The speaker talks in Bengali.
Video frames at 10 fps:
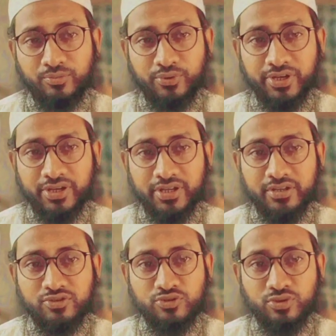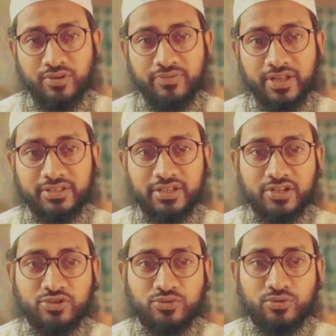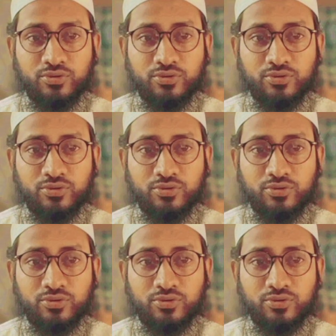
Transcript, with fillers: পড়ে নিয়ে সুরা ফাতিহা শুরু